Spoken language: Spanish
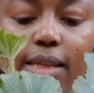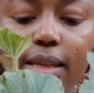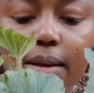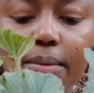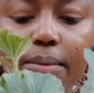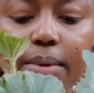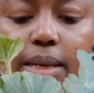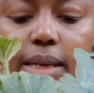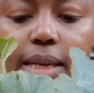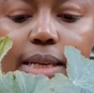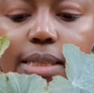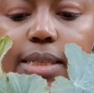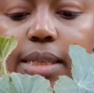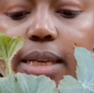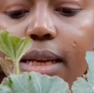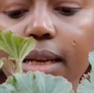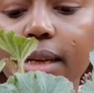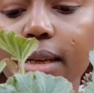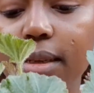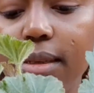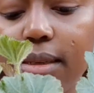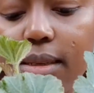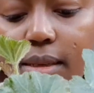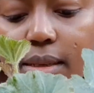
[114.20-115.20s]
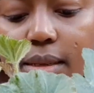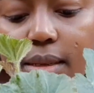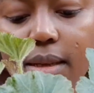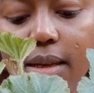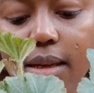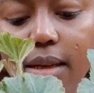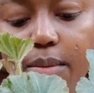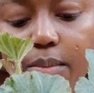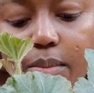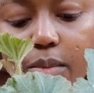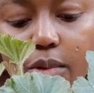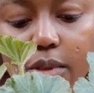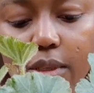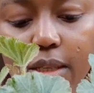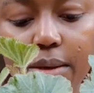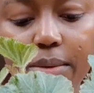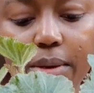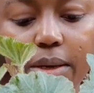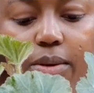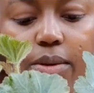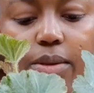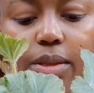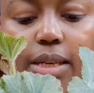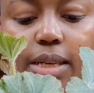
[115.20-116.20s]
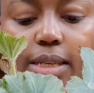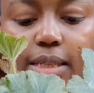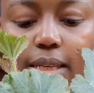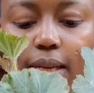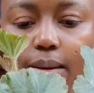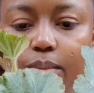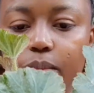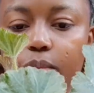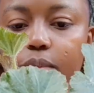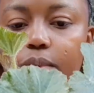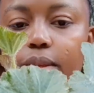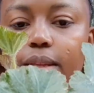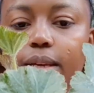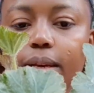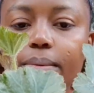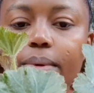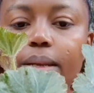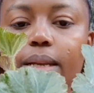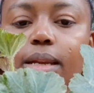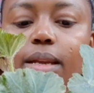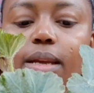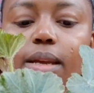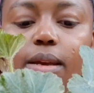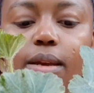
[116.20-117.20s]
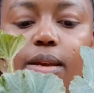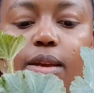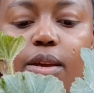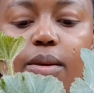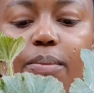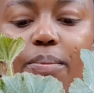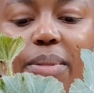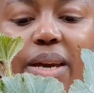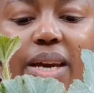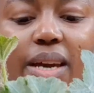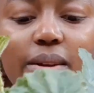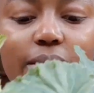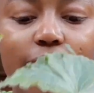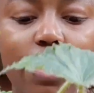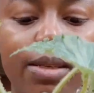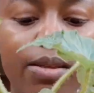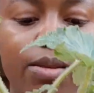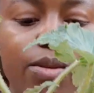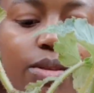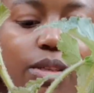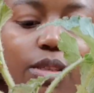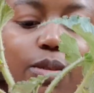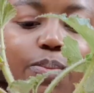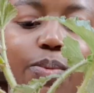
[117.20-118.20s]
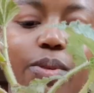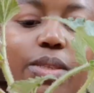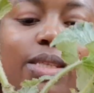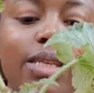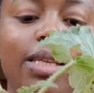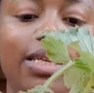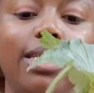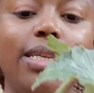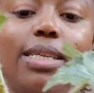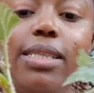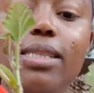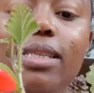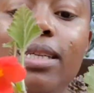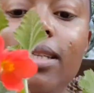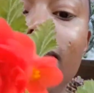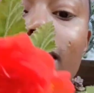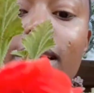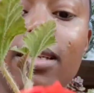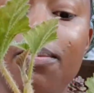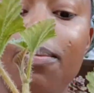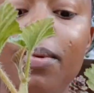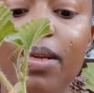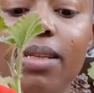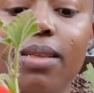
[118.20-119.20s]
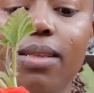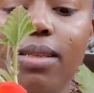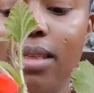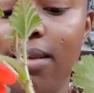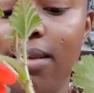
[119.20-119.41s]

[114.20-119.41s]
débil está hermosa begonia está muy débil pero esto después de este trasplante